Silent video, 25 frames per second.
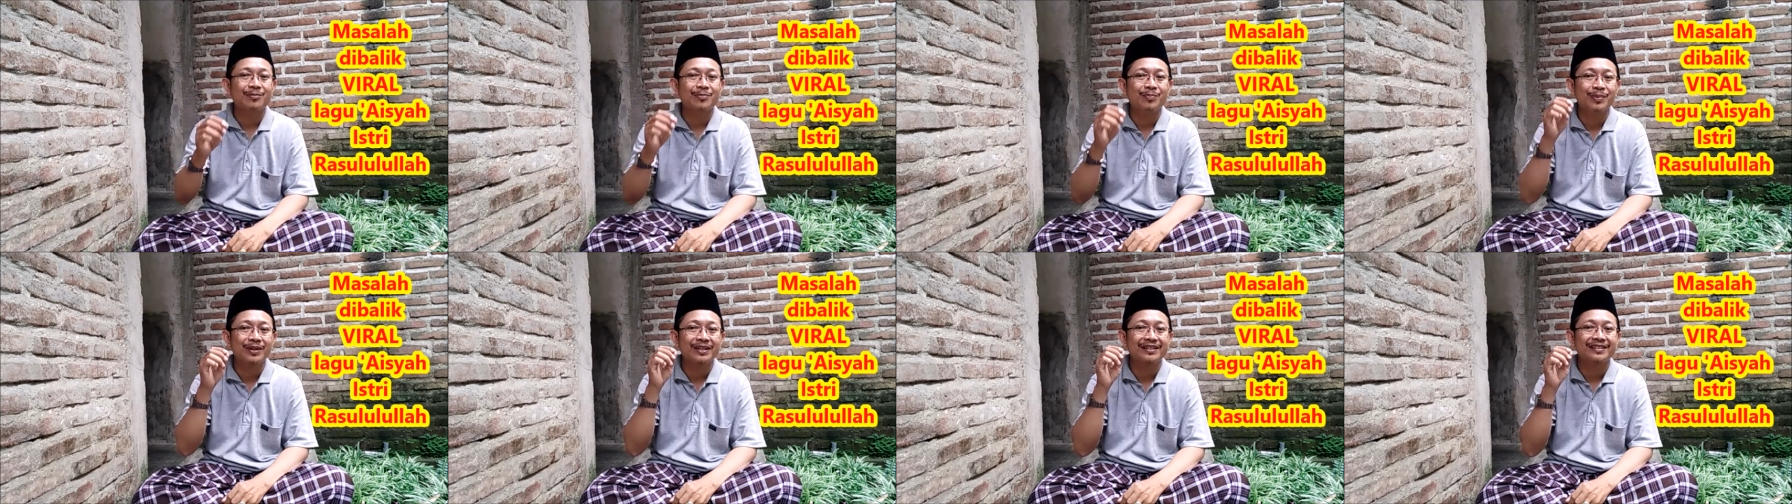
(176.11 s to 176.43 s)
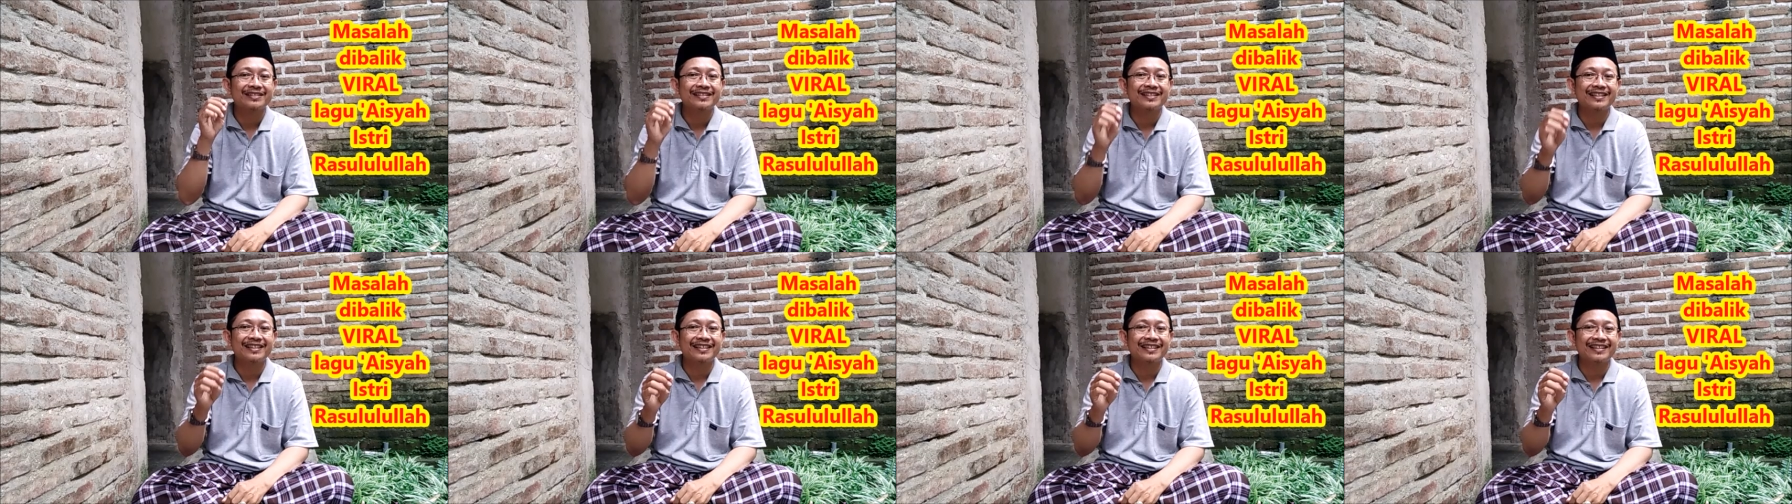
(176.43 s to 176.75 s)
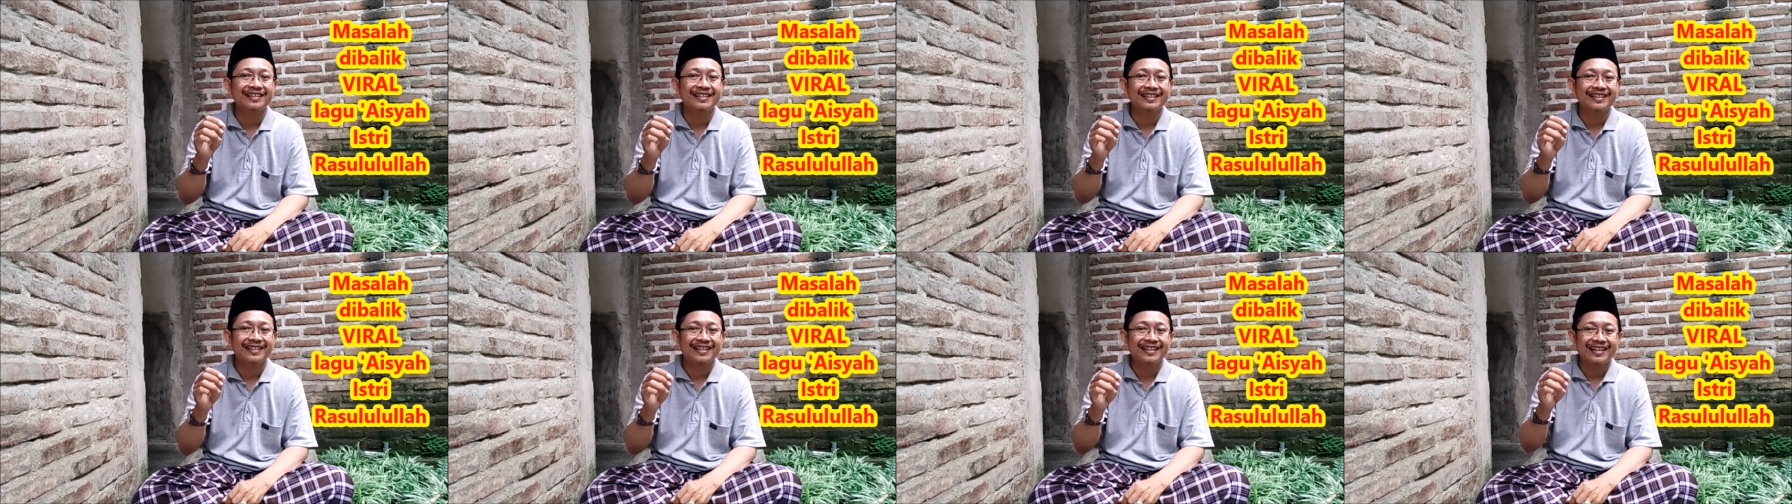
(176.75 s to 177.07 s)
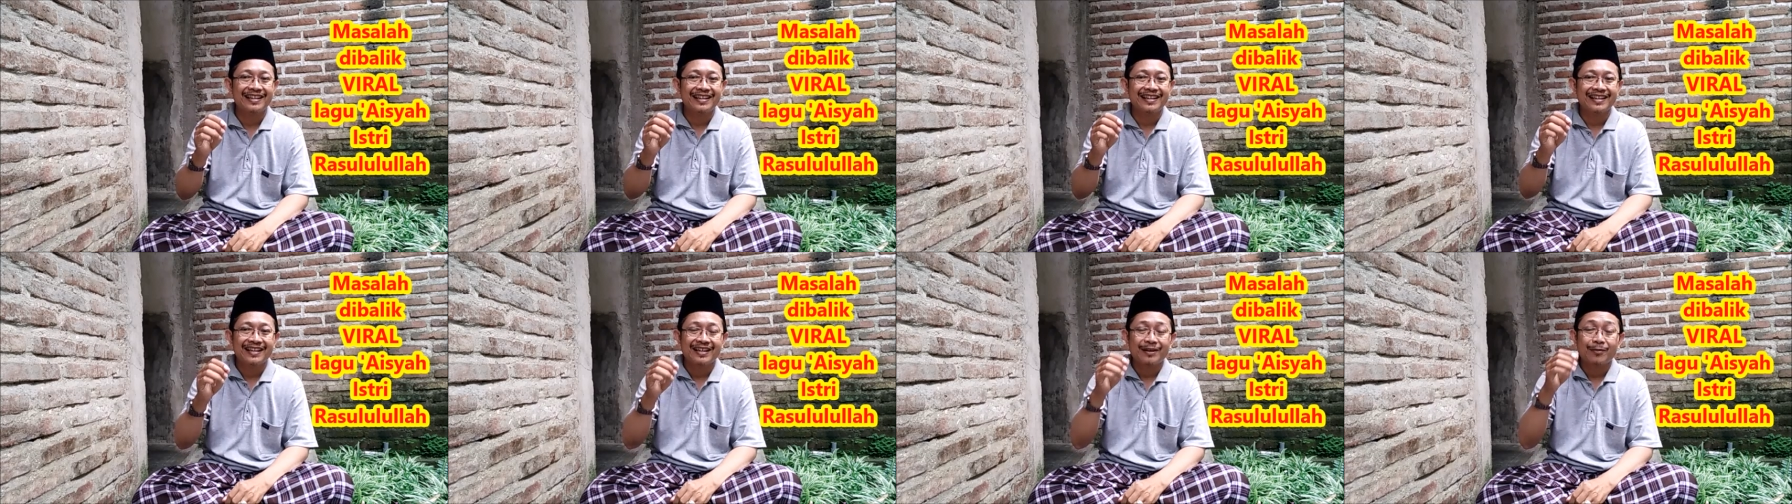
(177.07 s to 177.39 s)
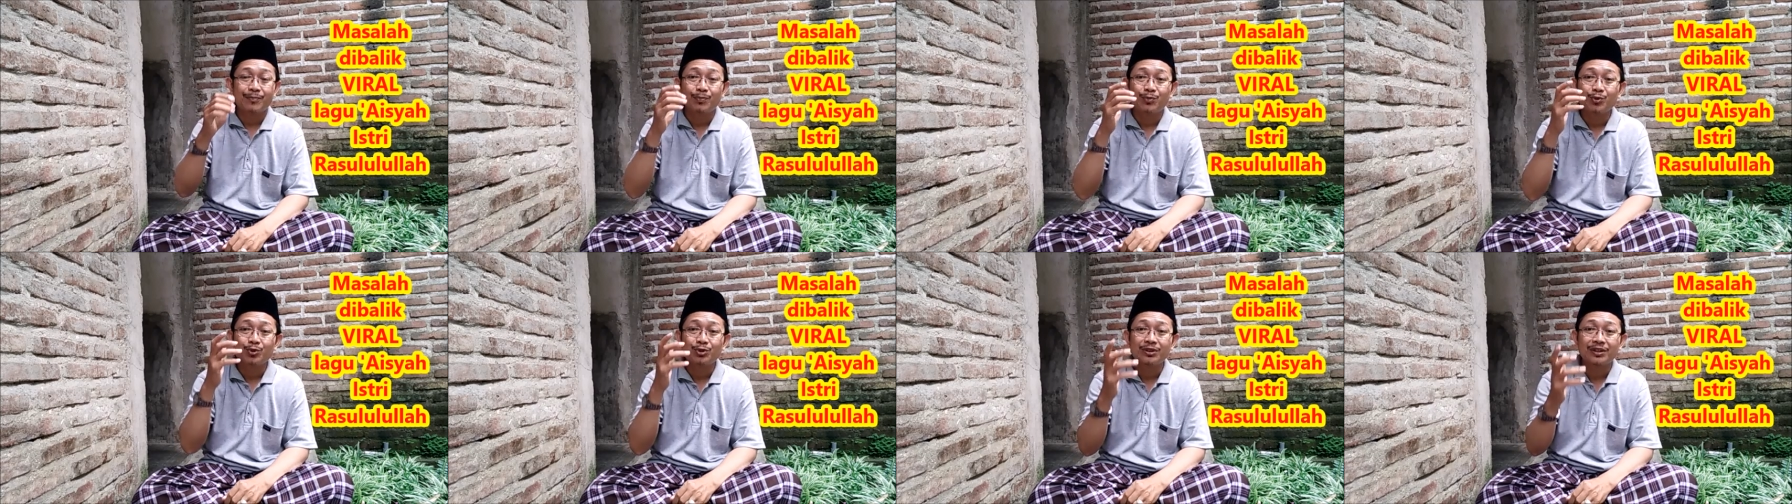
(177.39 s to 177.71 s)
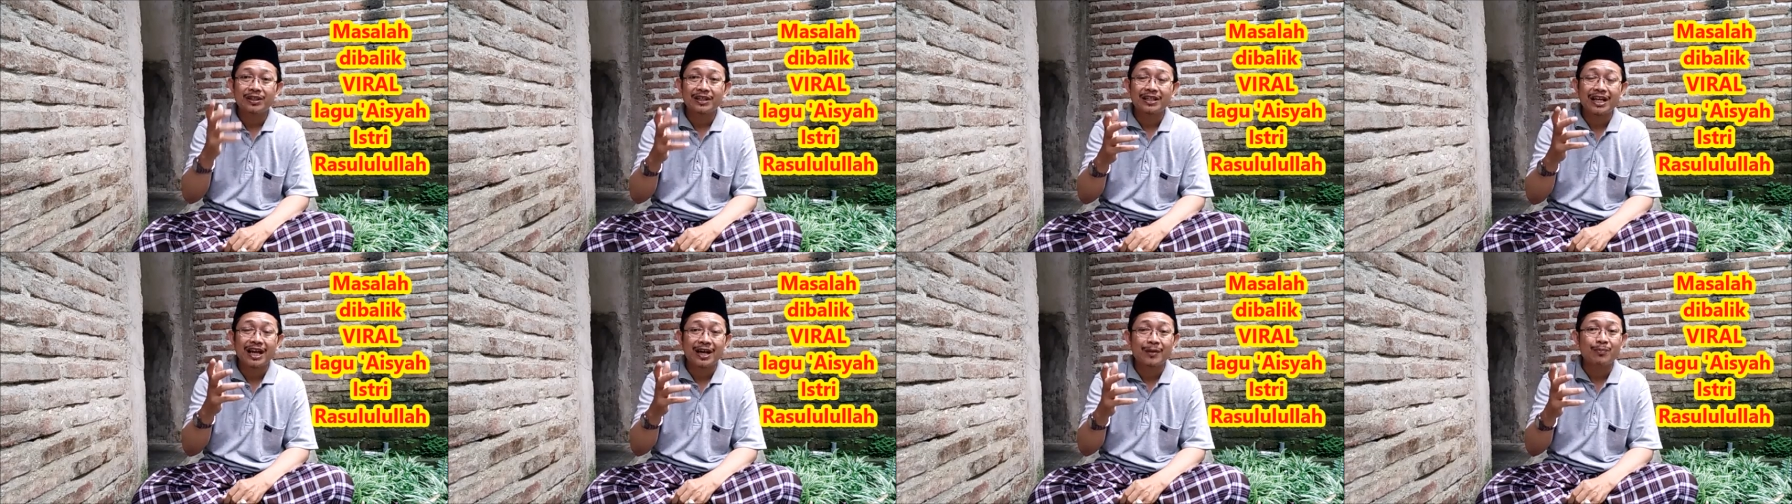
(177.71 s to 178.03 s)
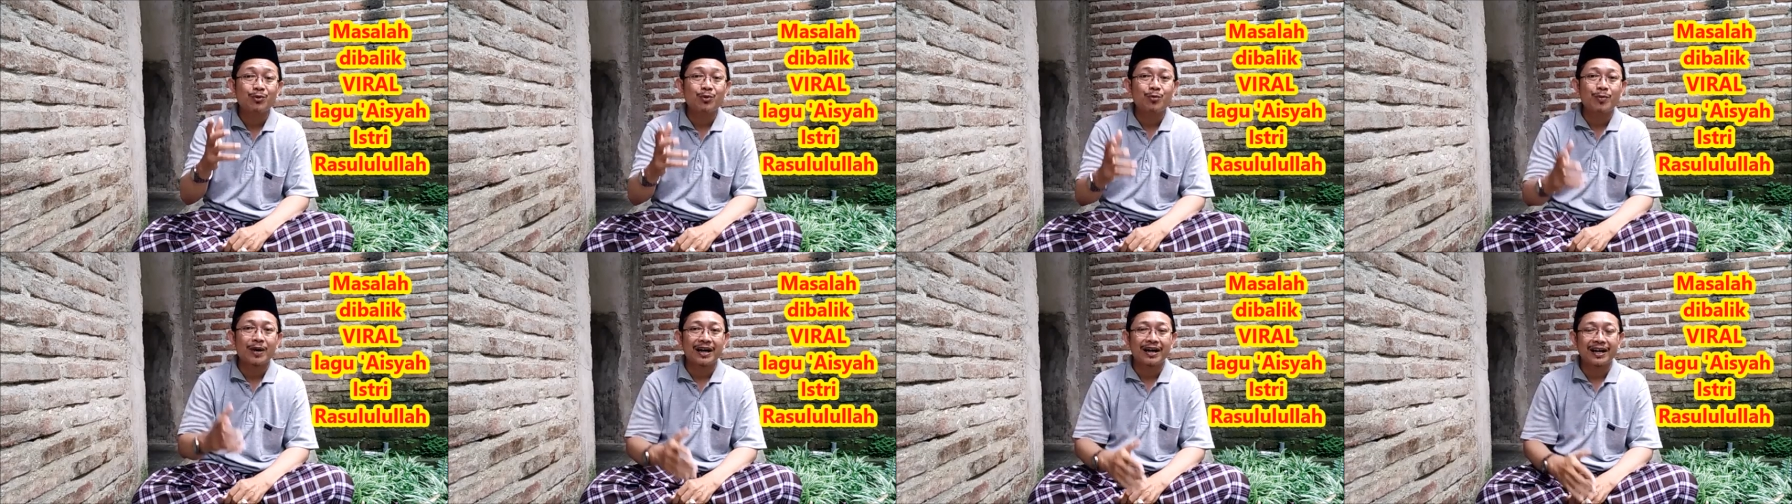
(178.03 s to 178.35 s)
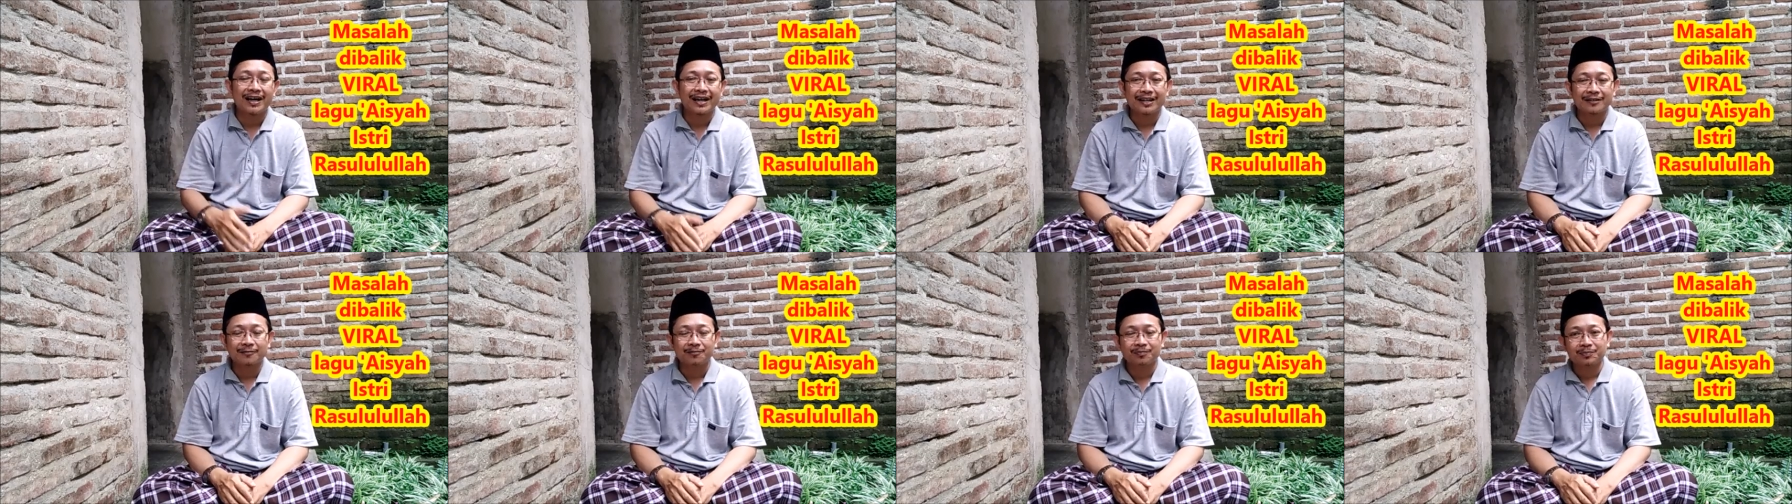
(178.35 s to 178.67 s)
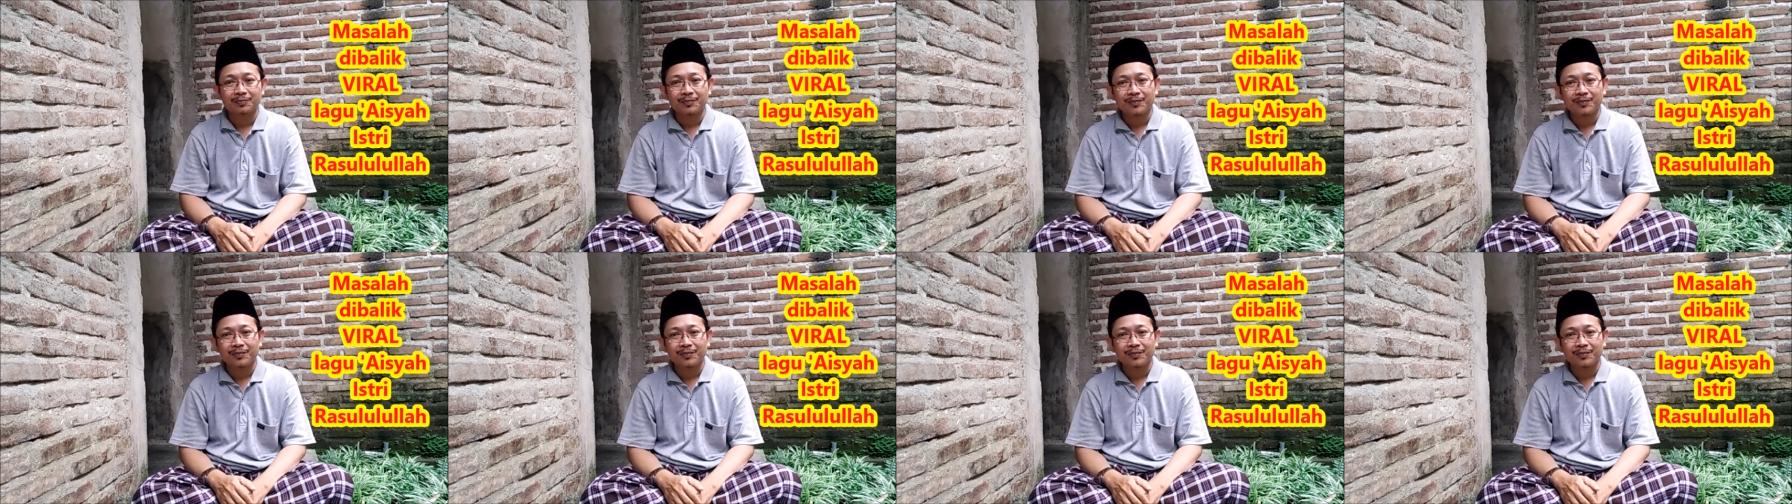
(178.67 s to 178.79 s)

berseri putri Abu Bakar.